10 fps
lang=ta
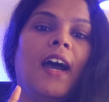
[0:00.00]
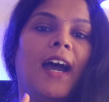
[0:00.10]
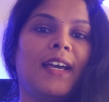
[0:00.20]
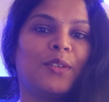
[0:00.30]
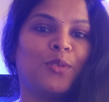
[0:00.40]

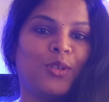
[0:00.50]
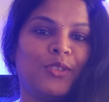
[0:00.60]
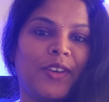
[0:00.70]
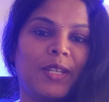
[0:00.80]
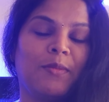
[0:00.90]
ஹேர்
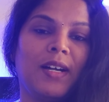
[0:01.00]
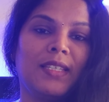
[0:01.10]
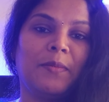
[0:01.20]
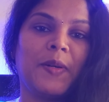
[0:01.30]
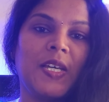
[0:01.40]
க்ரோத் வேணுமா
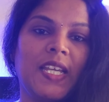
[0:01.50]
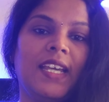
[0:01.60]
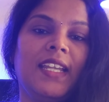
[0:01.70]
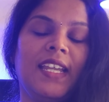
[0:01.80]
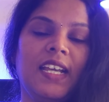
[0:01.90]
அந்த மாதிரி
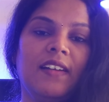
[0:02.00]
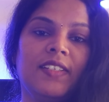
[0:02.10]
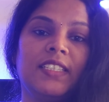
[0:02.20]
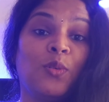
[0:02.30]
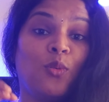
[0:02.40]
நீங்கள்
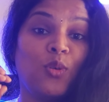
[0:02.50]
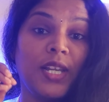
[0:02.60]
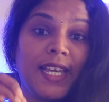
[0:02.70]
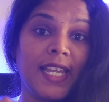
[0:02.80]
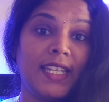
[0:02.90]
வந்து
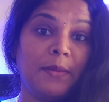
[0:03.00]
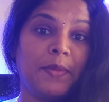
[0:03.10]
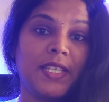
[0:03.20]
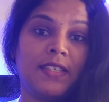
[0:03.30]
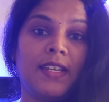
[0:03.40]
உங்களுக்கு என்ன
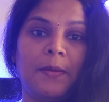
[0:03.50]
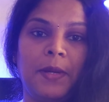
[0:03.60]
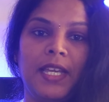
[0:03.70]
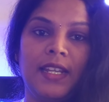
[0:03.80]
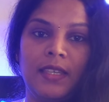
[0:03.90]
பிரச்சனை
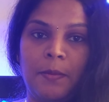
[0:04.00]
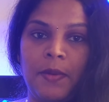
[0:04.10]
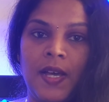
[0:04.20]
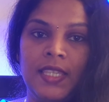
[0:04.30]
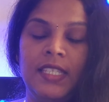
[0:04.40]
அப்படிங்கிறத
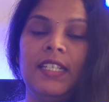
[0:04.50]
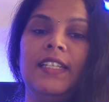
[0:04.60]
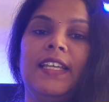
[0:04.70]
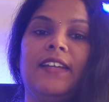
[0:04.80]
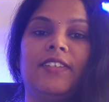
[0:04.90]
பார்த்து
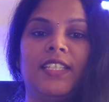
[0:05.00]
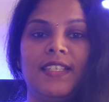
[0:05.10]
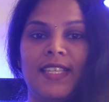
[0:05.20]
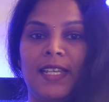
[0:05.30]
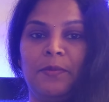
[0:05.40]
நீங்கள் வந்து
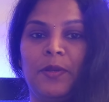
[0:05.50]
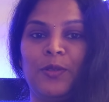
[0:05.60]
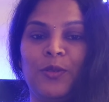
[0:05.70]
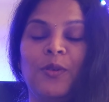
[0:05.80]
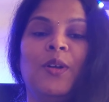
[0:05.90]
செலக்ட்
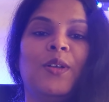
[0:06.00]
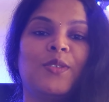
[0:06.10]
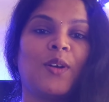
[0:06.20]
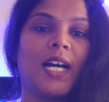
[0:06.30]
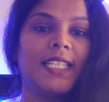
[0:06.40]
பண்ணணும்
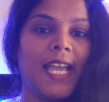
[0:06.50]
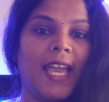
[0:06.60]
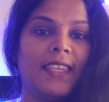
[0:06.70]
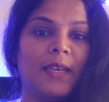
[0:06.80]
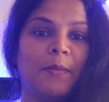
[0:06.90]
ஸோ
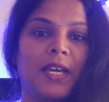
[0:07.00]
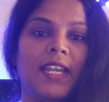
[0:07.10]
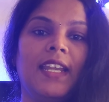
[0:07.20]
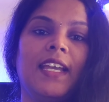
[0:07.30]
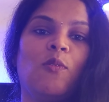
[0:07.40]
அதுக்கேற்ற மாதிரி
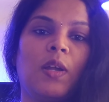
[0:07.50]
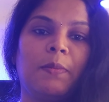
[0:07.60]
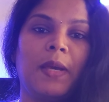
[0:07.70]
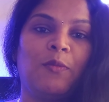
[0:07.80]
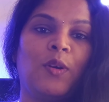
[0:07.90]
நீங்கள்
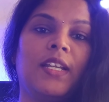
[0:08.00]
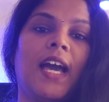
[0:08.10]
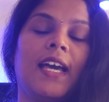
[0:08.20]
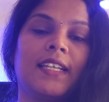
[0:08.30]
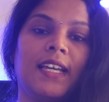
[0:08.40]
ஒன் பை ஒன்
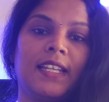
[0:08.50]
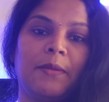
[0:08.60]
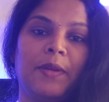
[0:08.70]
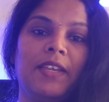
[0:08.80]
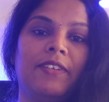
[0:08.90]
ஹேர் கேர்
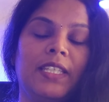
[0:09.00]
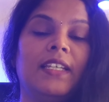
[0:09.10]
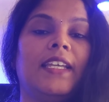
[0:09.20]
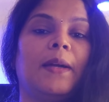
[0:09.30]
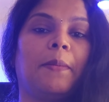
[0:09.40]
ரெமெடி வந்து
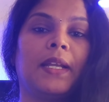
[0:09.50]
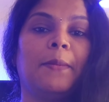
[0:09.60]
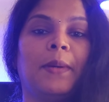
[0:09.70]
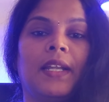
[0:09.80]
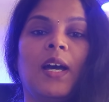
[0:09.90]
நீங்கள் பண்ண
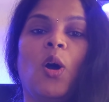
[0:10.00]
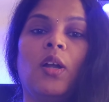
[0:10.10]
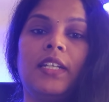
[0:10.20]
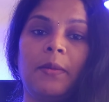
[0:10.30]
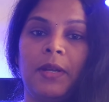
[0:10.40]
பண்ண
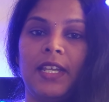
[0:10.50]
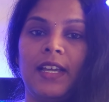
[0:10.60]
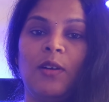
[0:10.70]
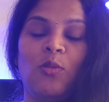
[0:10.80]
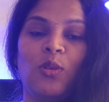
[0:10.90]

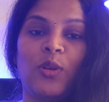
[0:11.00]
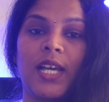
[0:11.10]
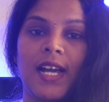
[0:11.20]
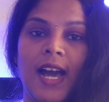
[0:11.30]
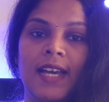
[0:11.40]
ஆட்டோமேட்டிக்காக உங்களோட
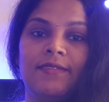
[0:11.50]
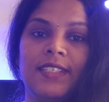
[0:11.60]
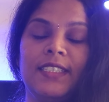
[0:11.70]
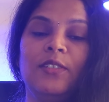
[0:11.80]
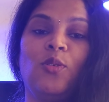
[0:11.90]
ஹேர்
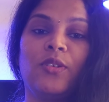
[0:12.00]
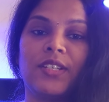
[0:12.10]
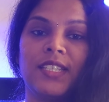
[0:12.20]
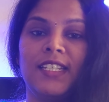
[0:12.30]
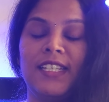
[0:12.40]
வந்து
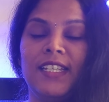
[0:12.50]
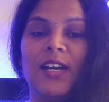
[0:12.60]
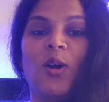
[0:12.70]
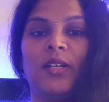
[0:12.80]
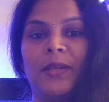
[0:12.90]
கொட்டுறதை
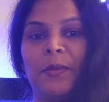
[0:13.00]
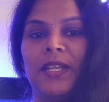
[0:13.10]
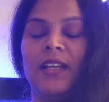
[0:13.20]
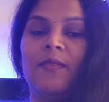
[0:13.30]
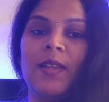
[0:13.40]
நின்று
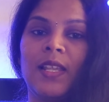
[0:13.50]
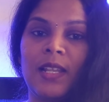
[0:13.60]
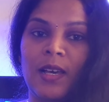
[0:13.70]
ஆட்டோமேட்டிக்காக வளர